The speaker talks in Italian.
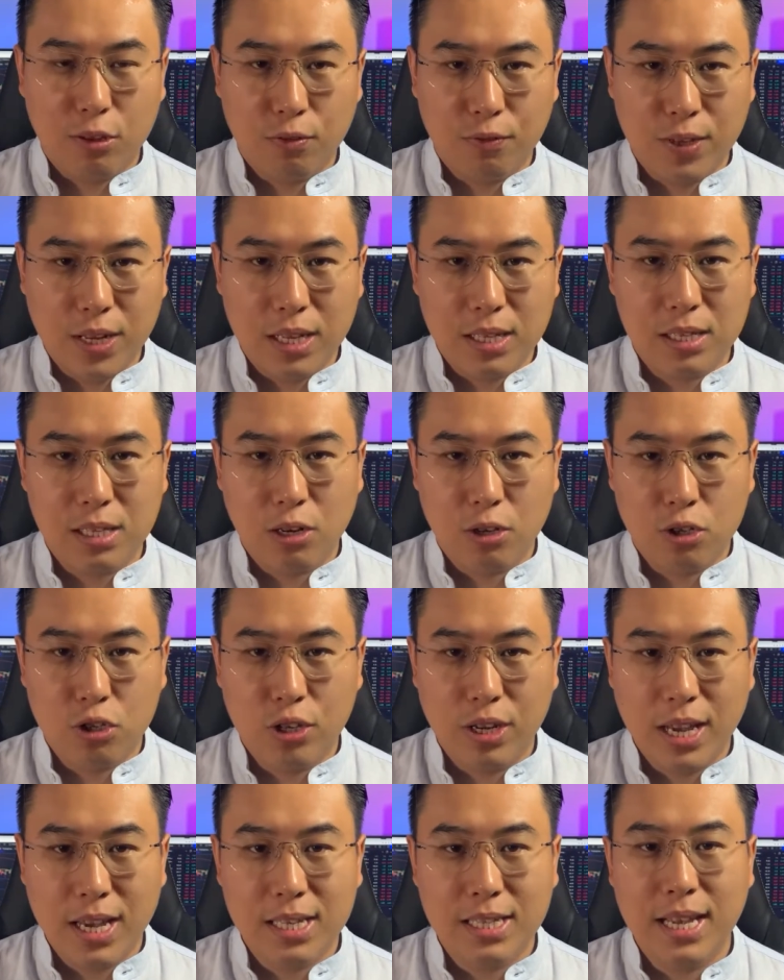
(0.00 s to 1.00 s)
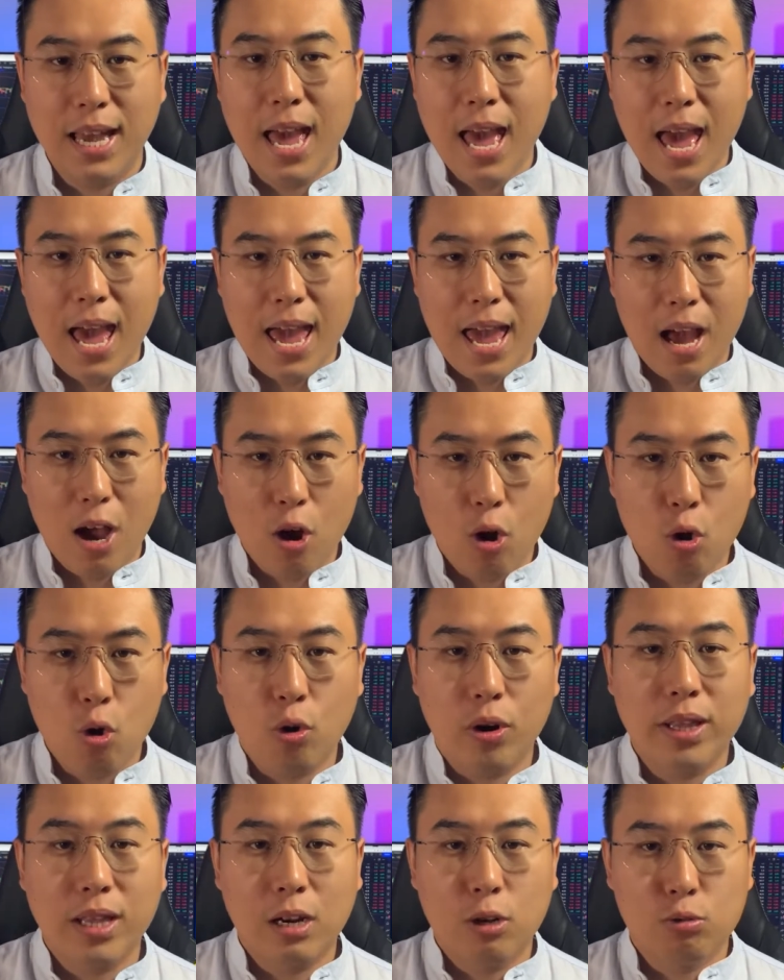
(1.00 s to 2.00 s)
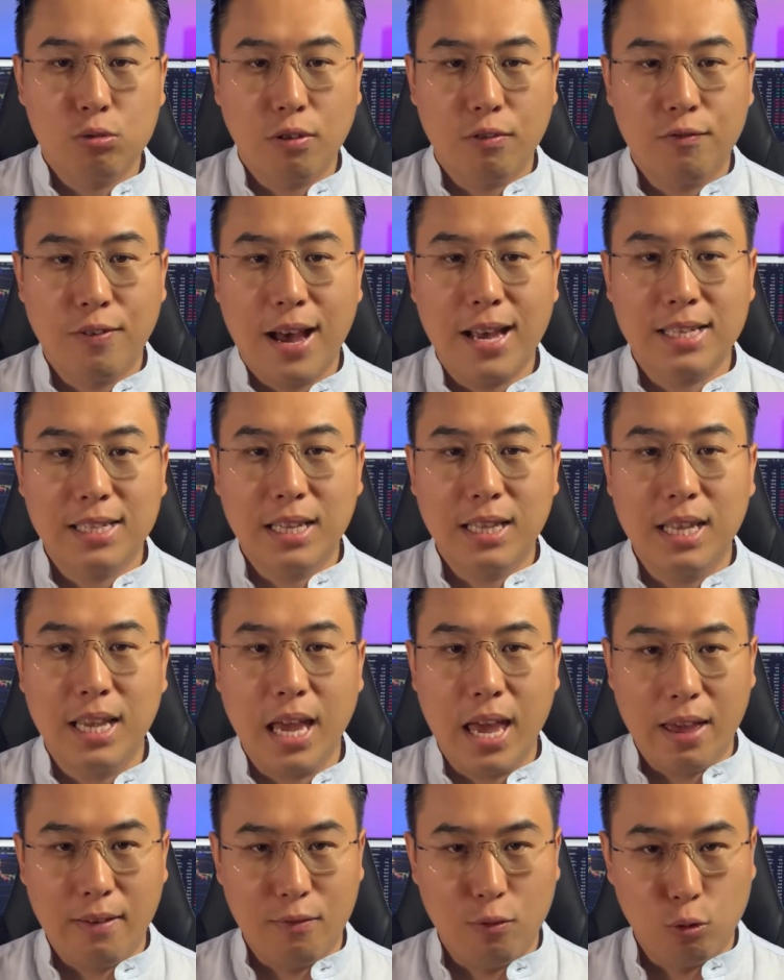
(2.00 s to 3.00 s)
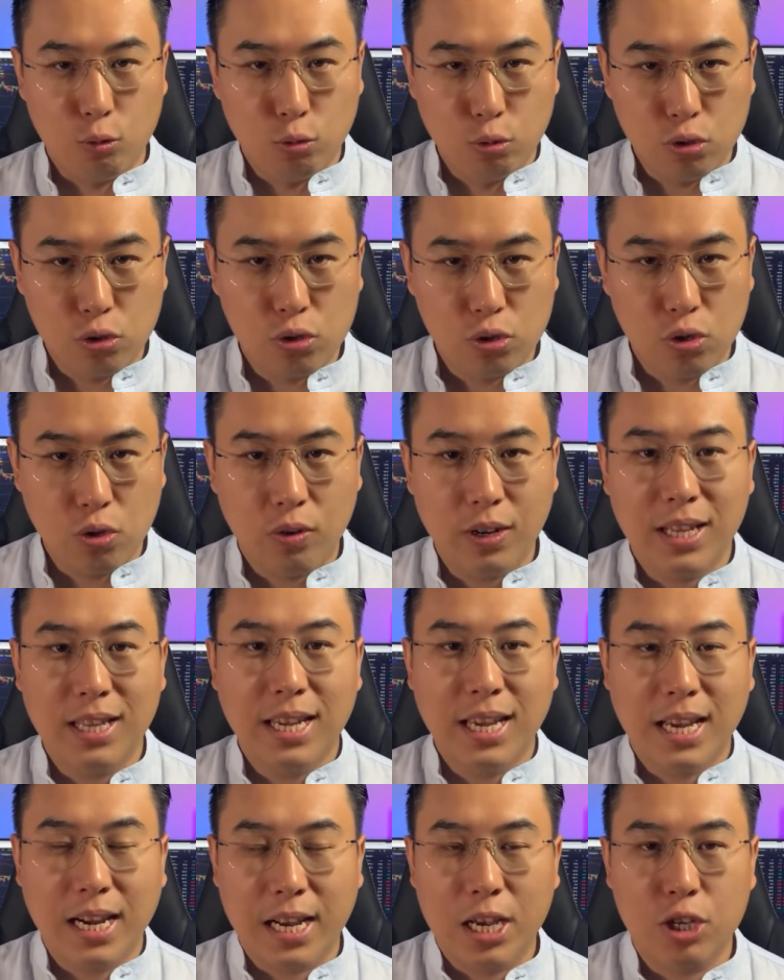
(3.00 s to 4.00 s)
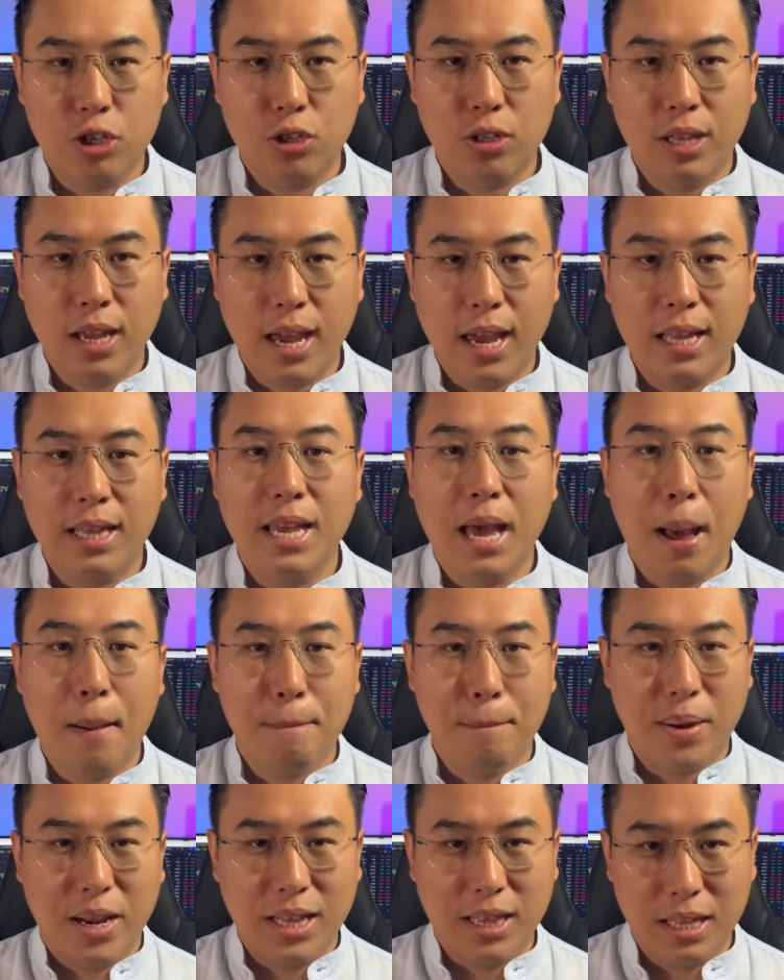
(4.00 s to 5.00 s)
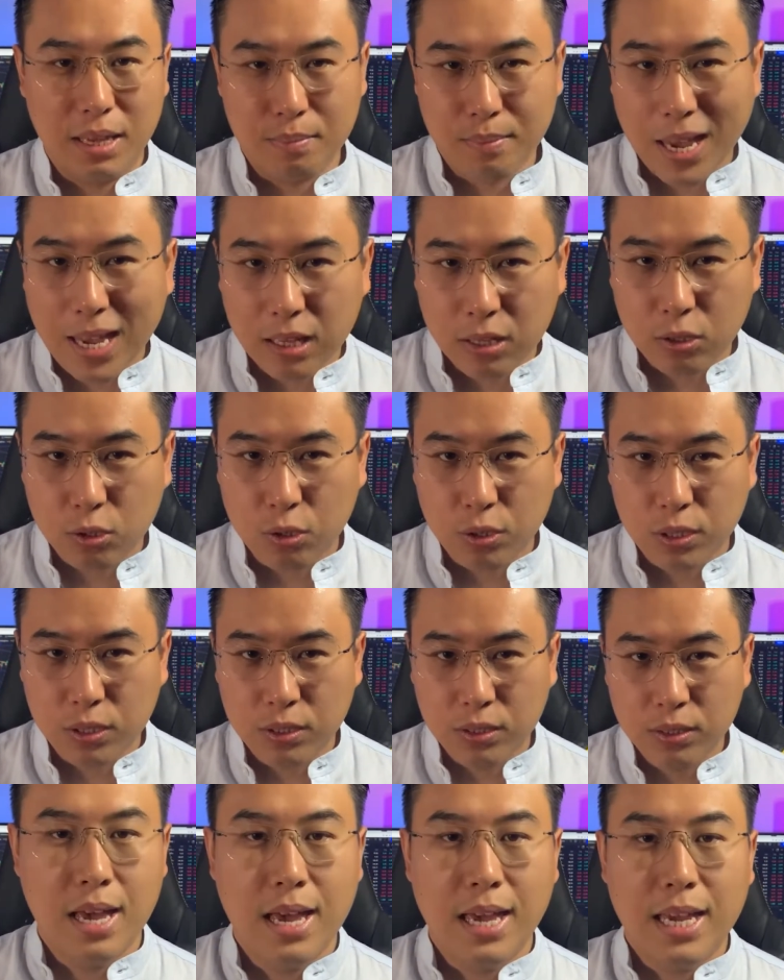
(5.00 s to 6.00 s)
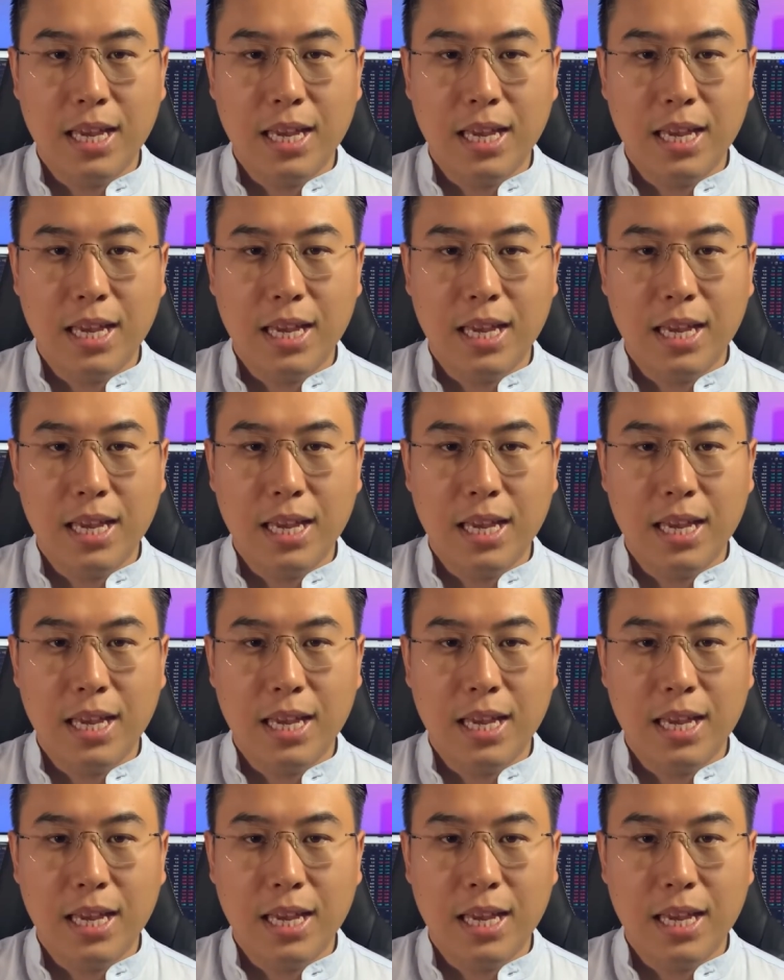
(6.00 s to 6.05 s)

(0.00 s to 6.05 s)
finanziario cinese è ancora nella sua fase di evoluzione, di crescita e di apprendimento.